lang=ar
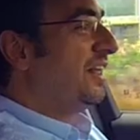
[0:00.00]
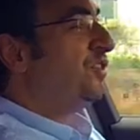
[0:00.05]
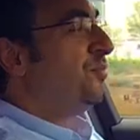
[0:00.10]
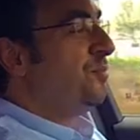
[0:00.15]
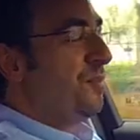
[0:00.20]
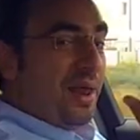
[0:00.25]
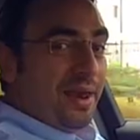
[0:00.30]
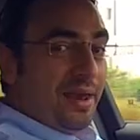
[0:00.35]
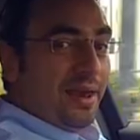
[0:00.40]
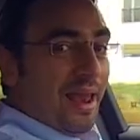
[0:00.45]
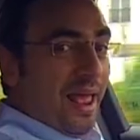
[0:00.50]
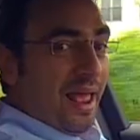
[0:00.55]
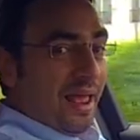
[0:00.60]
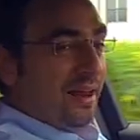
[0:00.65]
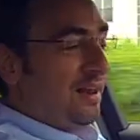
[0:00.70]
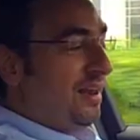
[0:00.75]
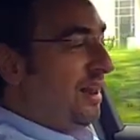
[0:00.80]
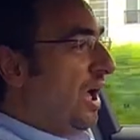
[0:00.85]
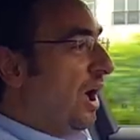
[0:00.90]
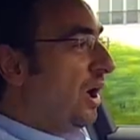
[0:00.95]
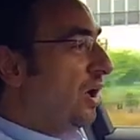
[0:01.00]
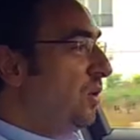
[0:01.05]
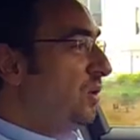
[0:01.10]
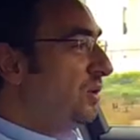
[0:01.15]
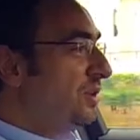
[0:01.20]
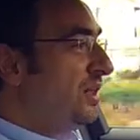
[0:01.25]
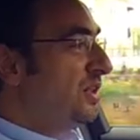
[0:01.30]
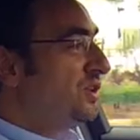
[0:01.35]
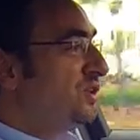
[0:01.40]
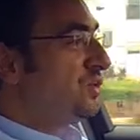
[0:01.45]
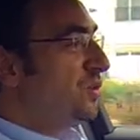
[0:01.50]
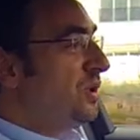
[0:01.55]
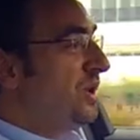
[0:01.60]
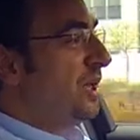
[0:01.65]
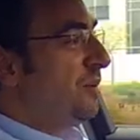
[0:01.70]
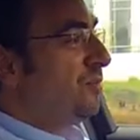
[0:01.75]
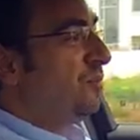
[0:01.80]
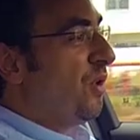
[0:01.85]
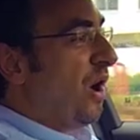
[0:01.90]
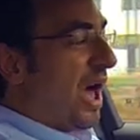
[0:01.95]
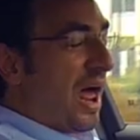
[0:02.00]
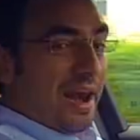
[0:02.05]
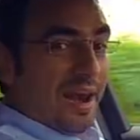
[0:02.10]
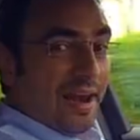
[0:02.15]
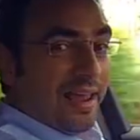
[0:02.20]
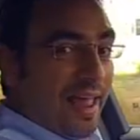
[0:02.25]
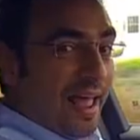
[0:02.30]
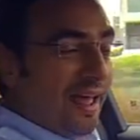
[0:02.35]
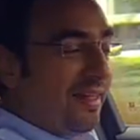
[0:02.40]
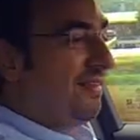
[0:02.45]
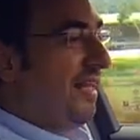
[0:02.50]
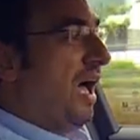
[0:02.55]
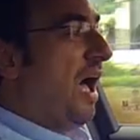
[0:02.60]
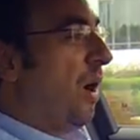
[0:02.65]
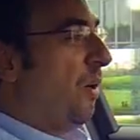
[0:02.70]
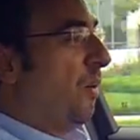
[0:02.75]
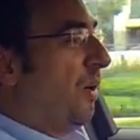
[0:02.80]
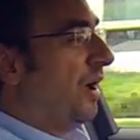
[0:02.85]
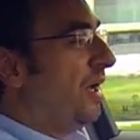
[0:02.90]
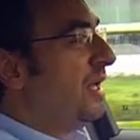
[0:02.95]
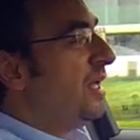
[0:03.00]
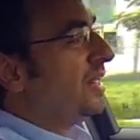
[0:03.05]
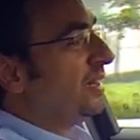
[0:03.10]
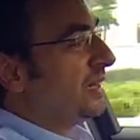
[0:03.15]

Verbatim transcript: اتمنى اني اقود الجوليا بمحركات اقوى